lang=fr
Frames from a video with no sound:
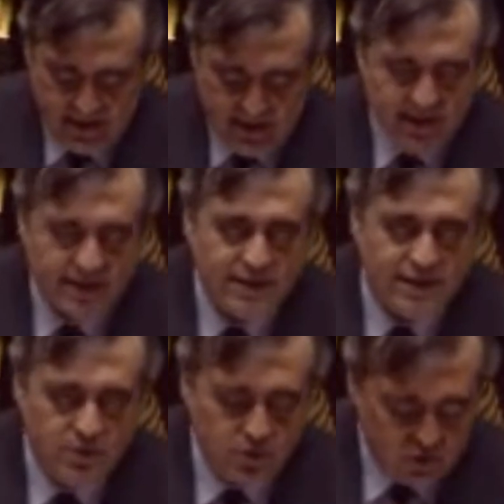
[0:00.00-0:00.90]
Il
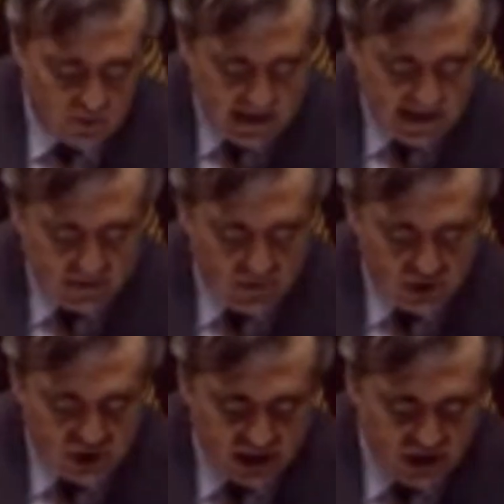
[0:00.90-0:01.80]
est illusoire
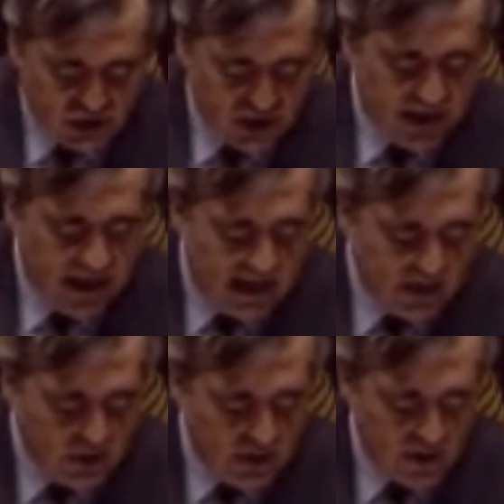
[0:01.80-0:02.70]
de chercher
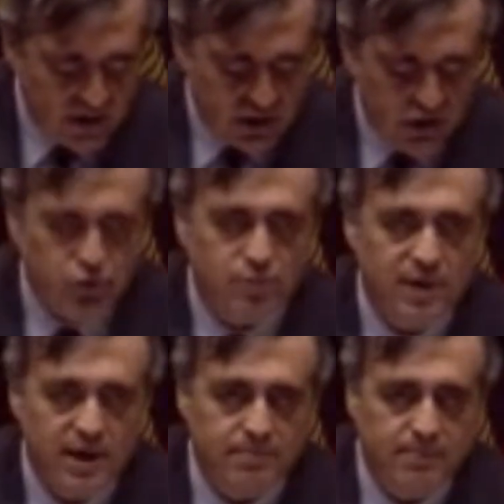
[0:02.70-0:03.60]
ailleurs qu'en
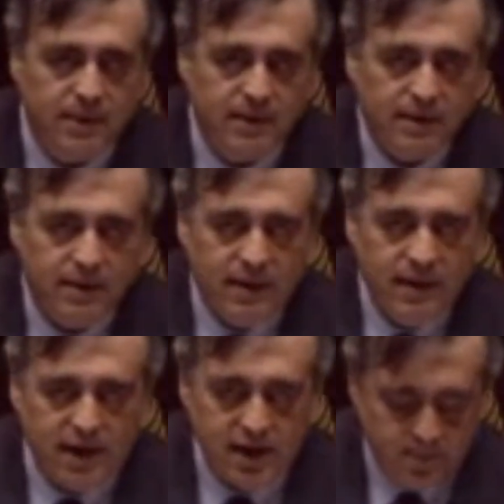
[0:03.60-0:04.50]
nous-mêmes
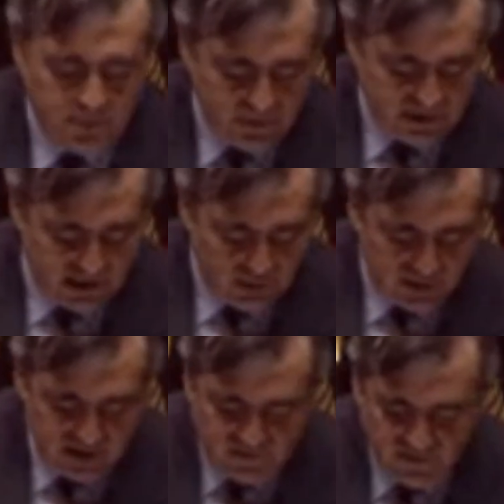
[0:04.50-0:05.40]
les réponses à
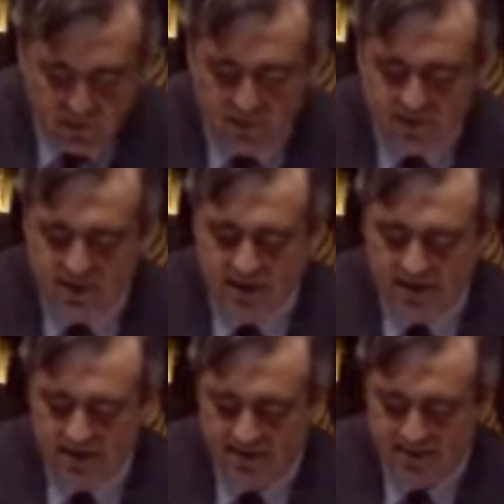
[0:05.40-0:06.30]
nos
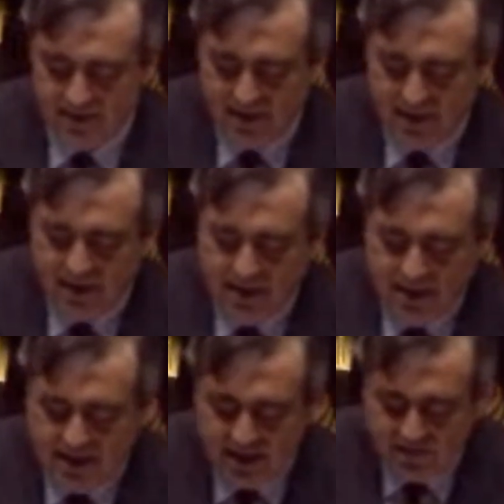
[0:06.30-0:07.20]
difficultés.
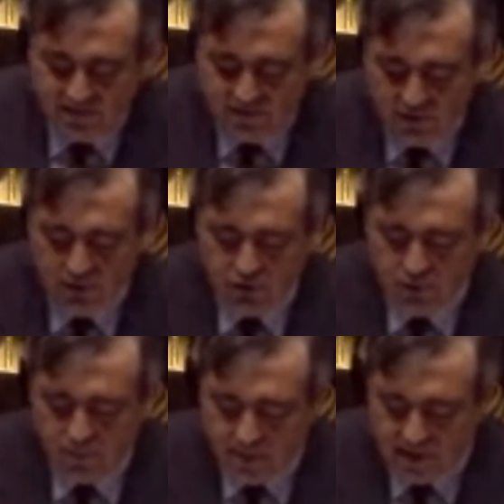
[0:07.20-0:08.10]
Il est faux
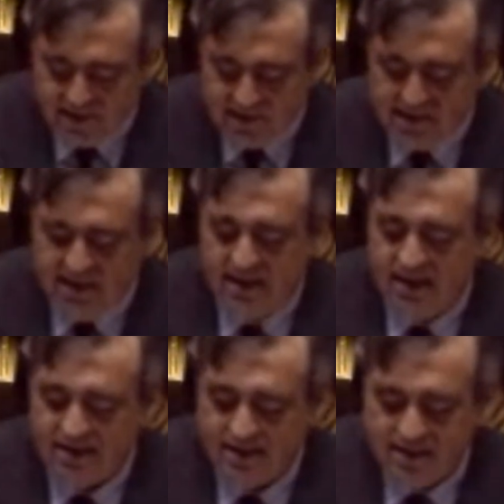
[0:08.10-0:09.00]
de
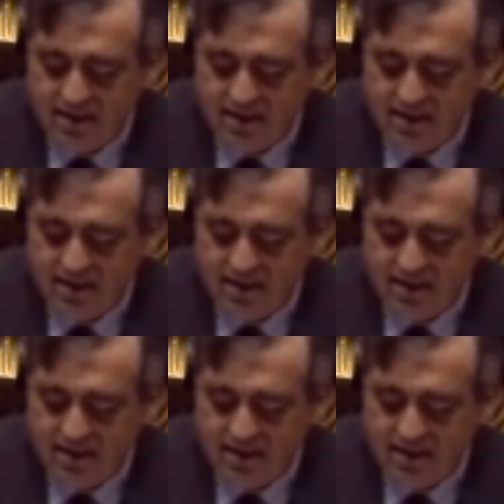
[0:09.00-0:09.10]
penser